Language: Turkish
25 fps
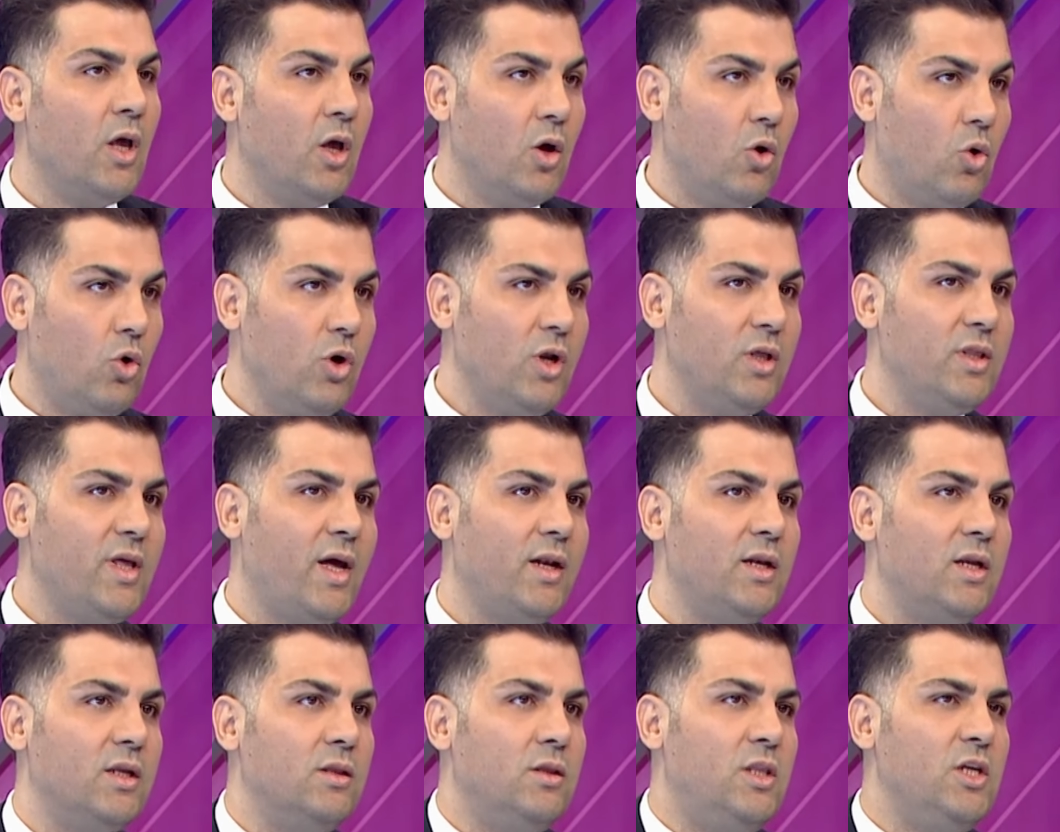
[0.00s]
O
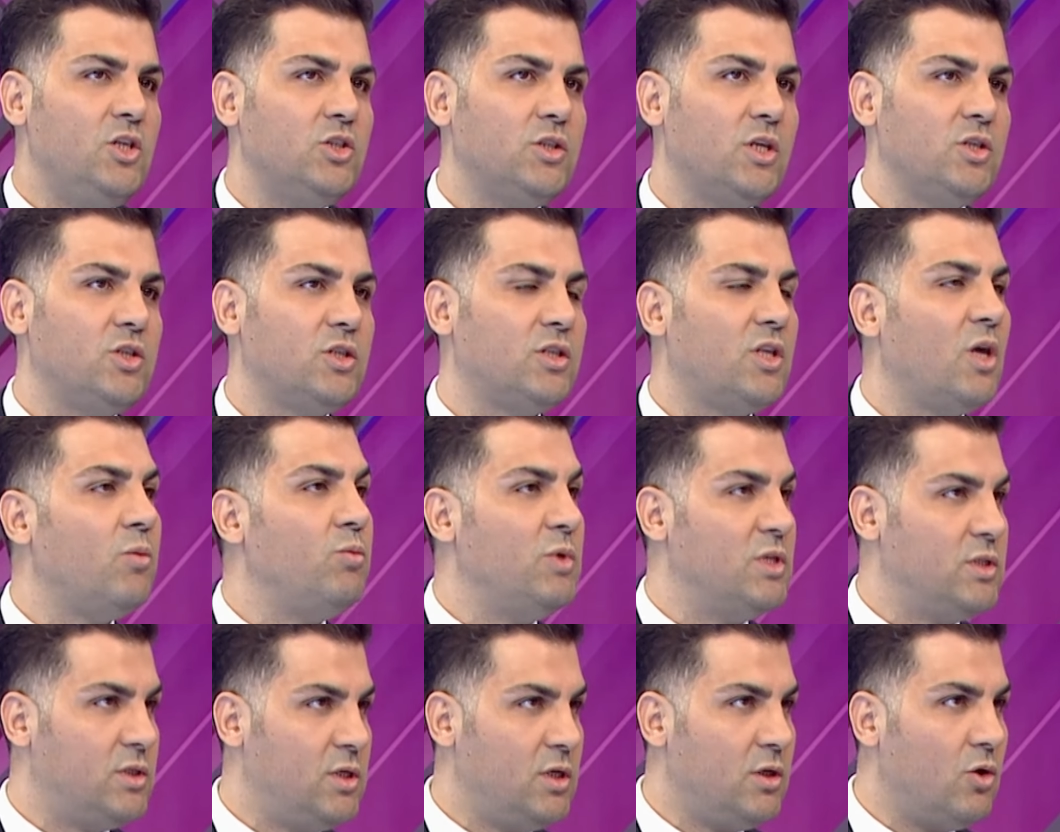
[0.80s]
nedenle diş taşı
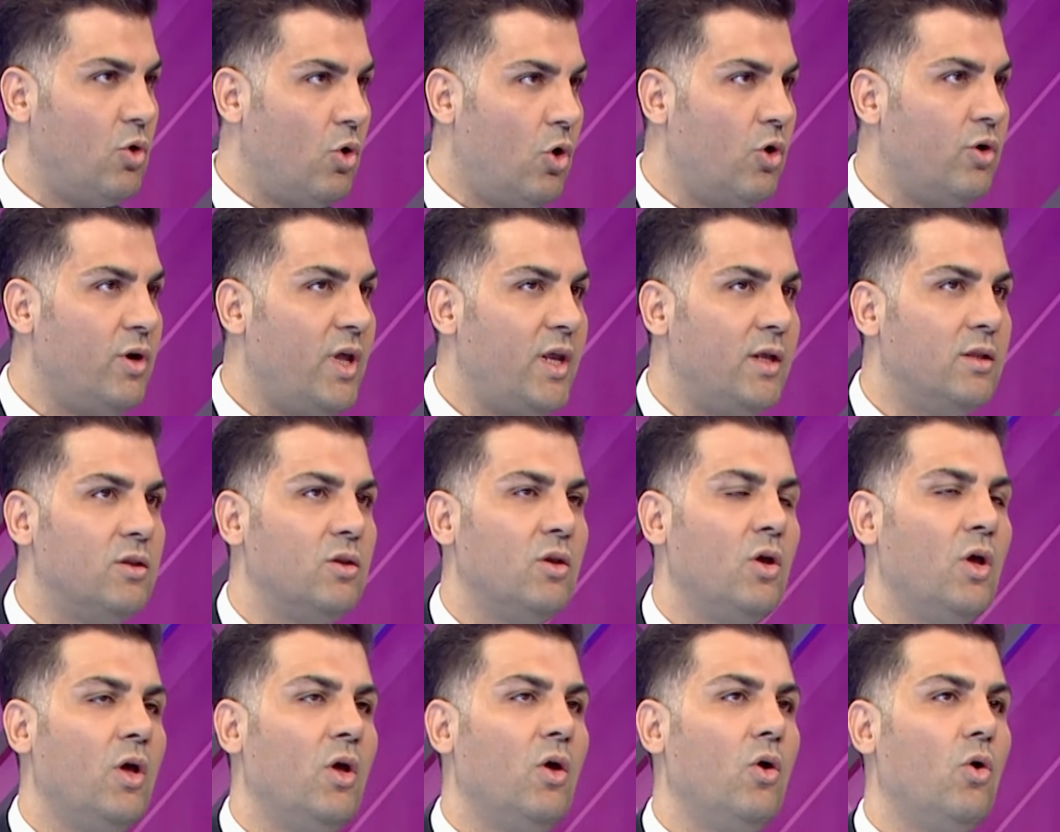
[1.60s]
temizliğini örneğin
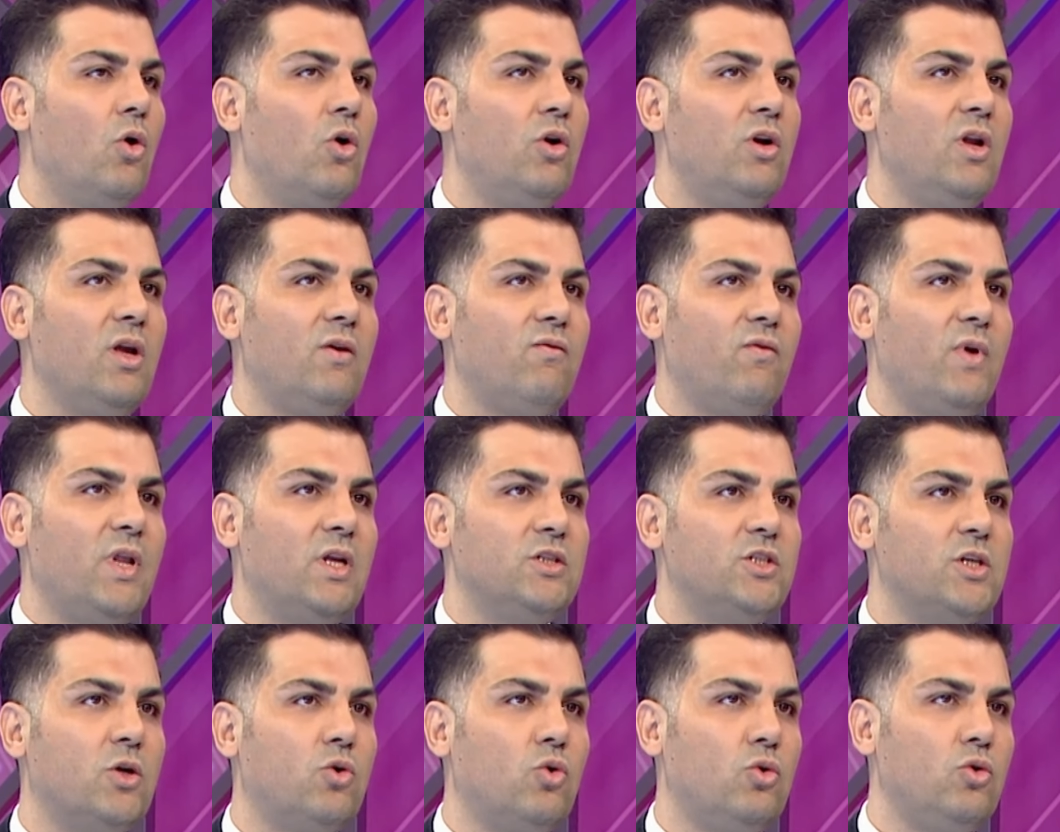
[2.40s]
örnek
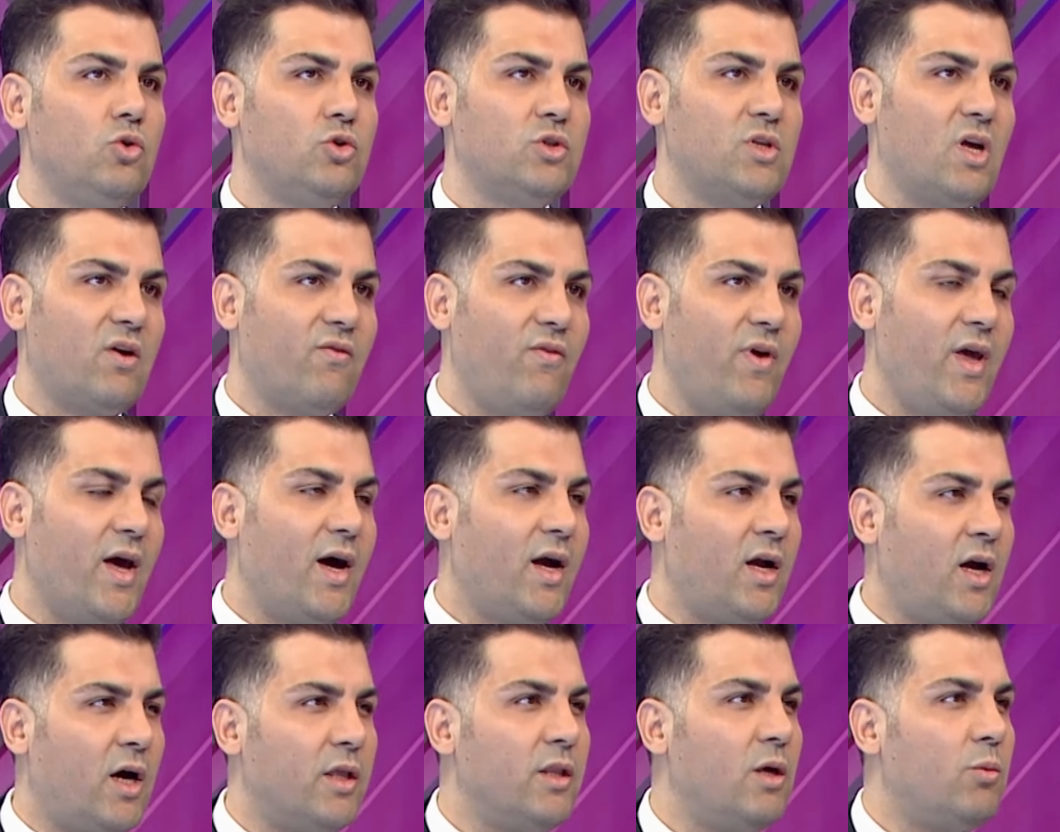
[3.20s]
verecek olursak
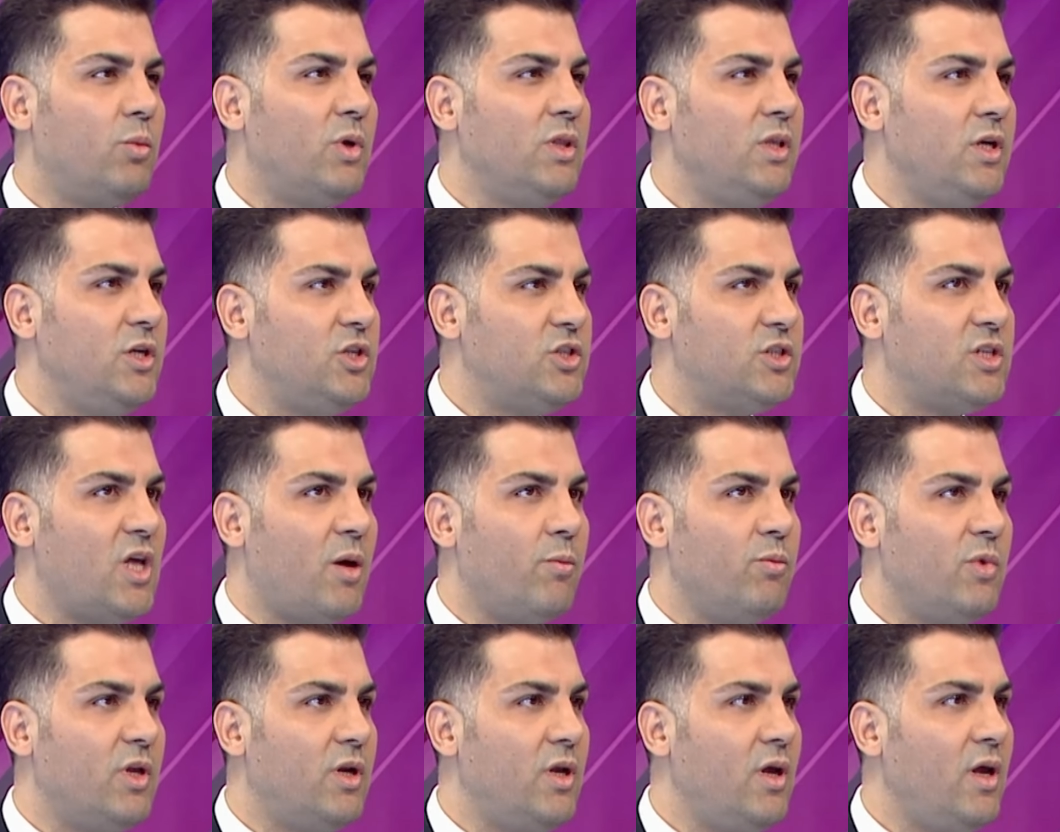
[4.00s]
veya kanamalı
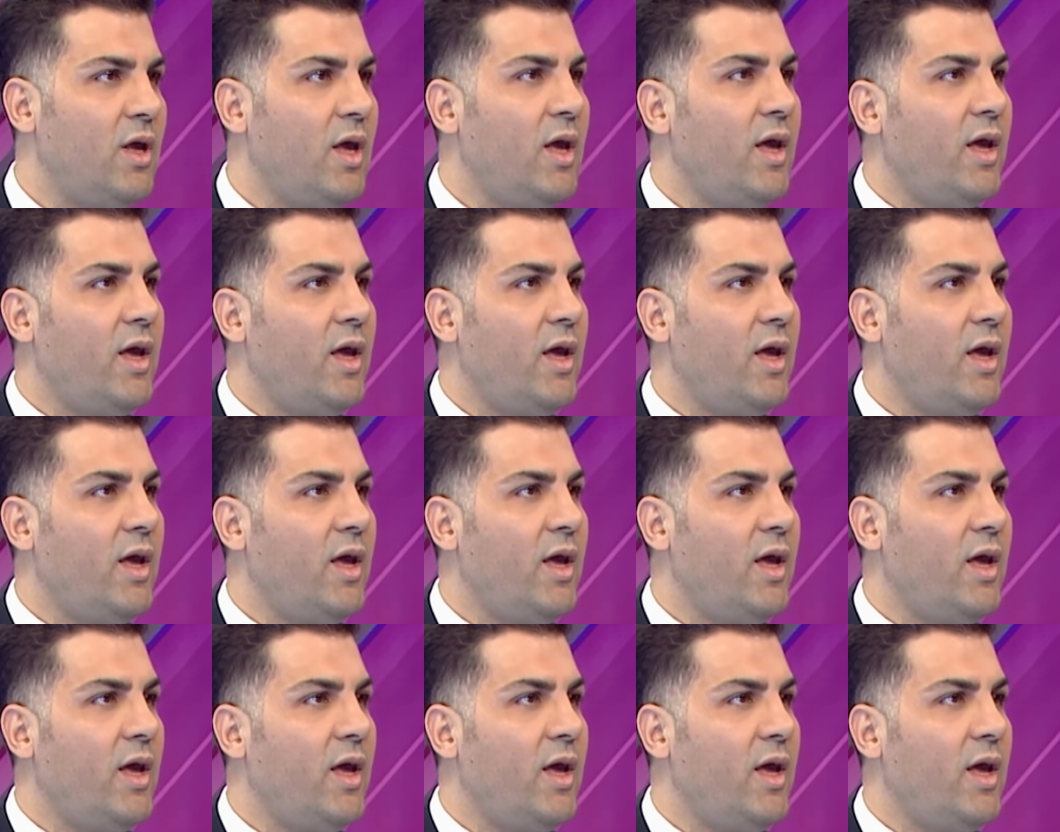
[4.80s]
işlemleri